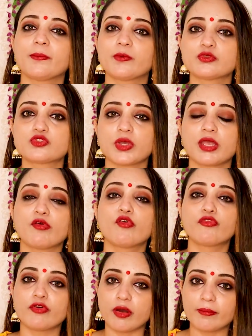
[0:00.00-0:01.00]
आपको जो है
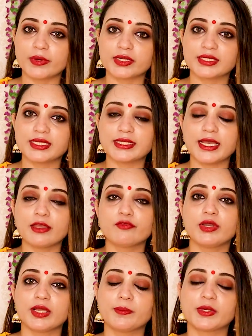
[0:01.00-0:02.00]
वो फॉर्म भर देना
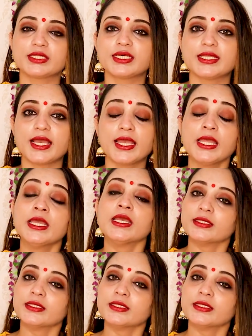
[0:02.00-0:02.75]
है फिलअप कर देना है